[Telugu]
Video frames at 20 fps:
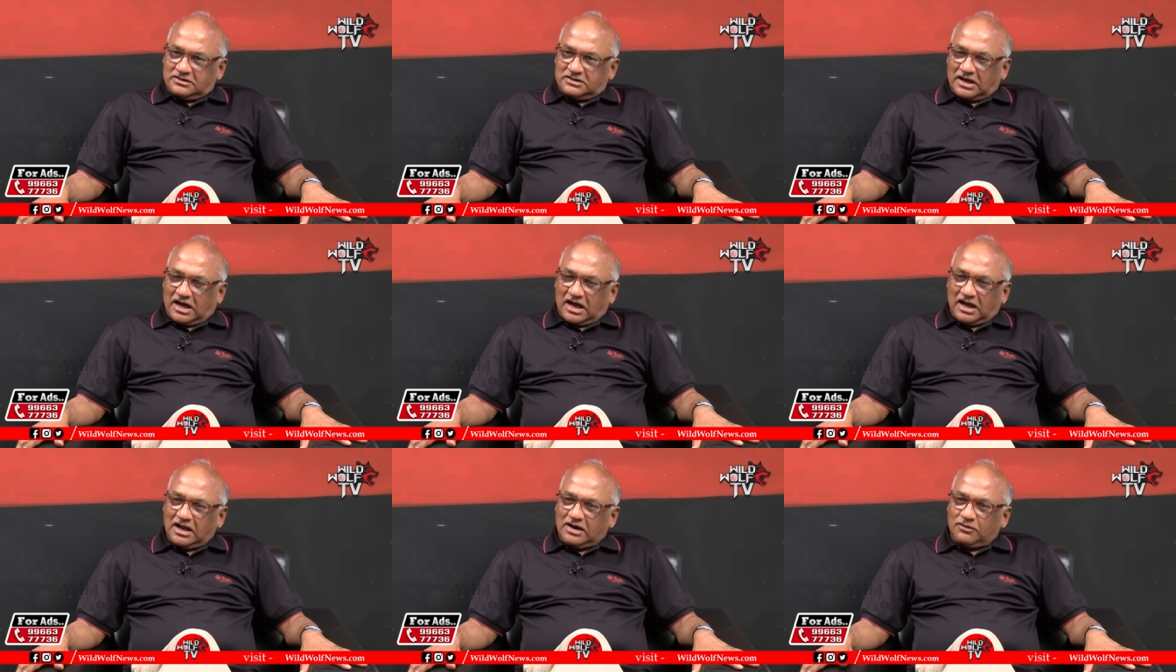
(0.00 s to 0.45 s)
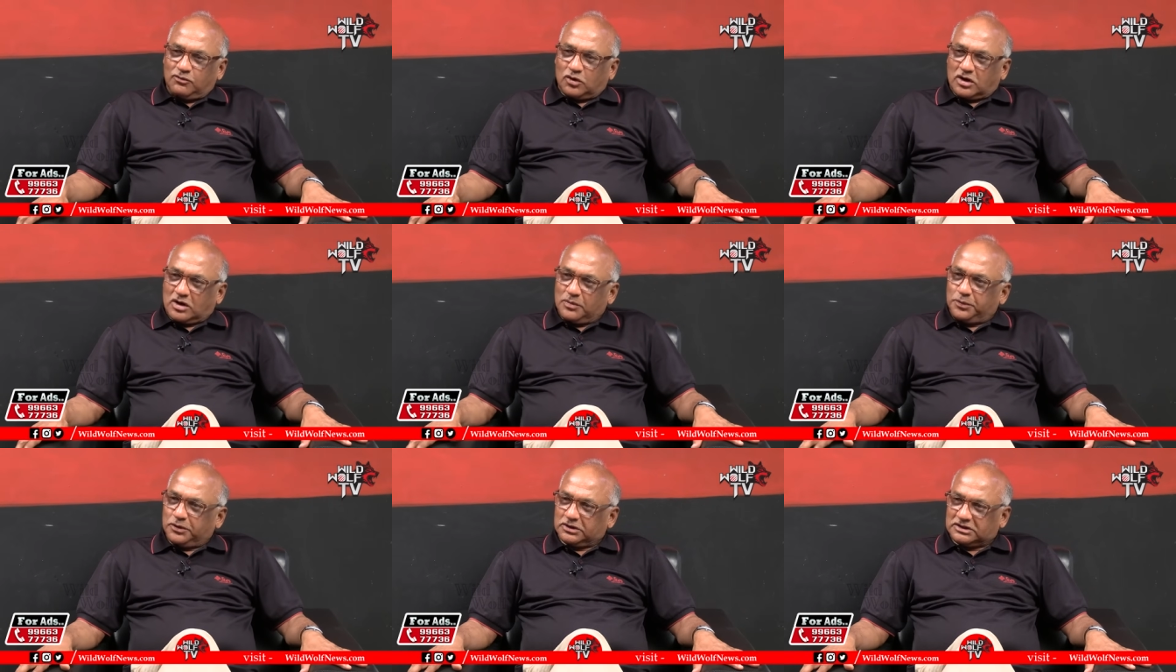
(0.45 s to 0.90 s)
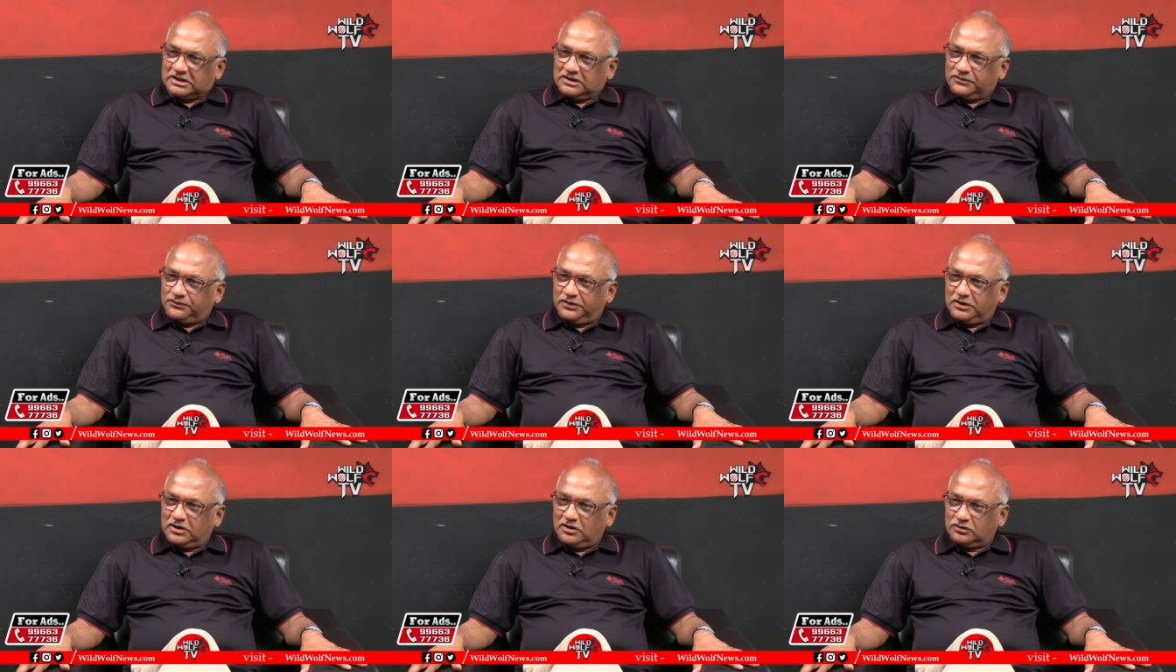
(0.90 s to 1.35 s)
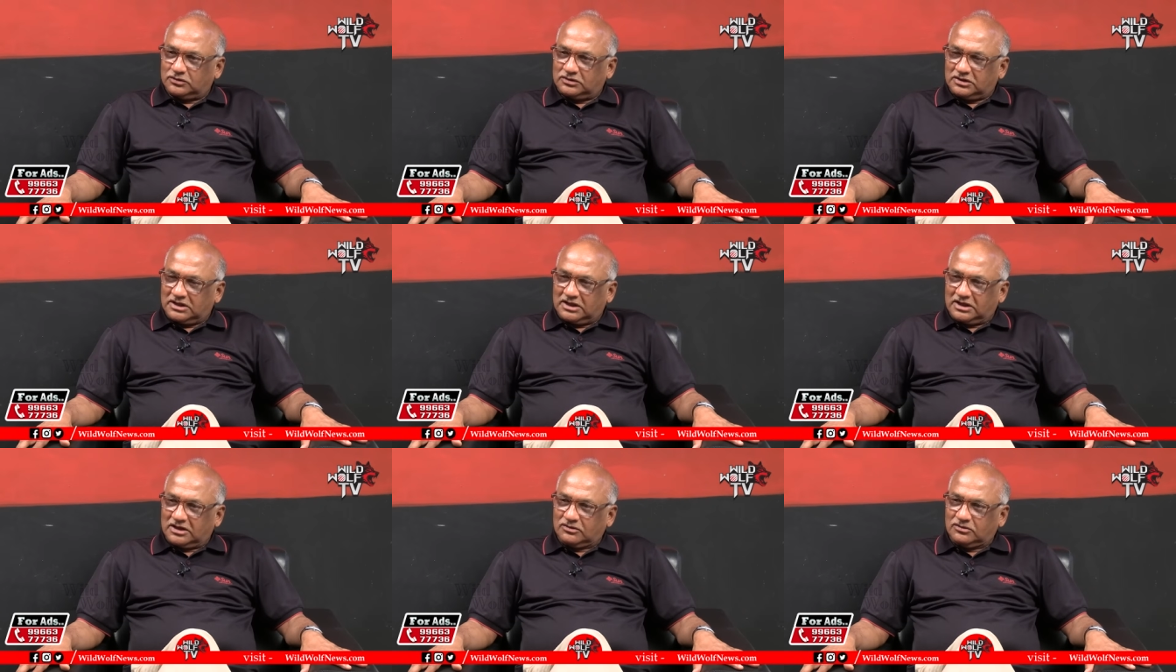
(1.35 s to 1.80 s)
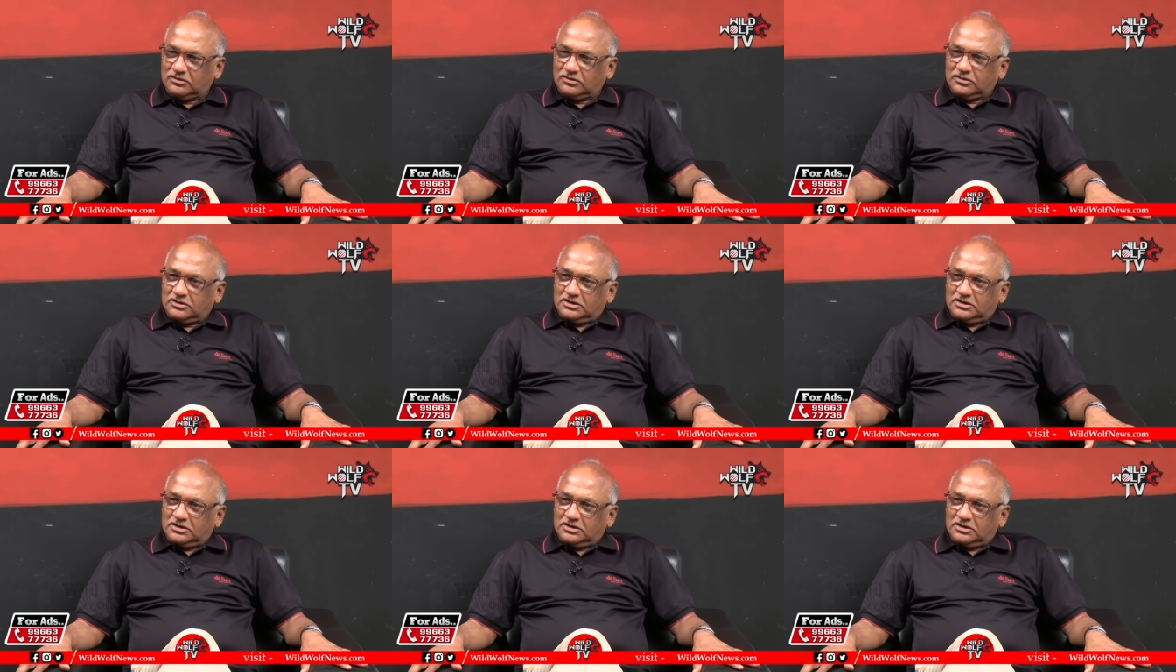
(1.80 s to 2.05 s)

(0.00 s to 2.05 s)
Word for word: చాలా ఉక్కపోతగా ఫీల్ అవుతున్నాడు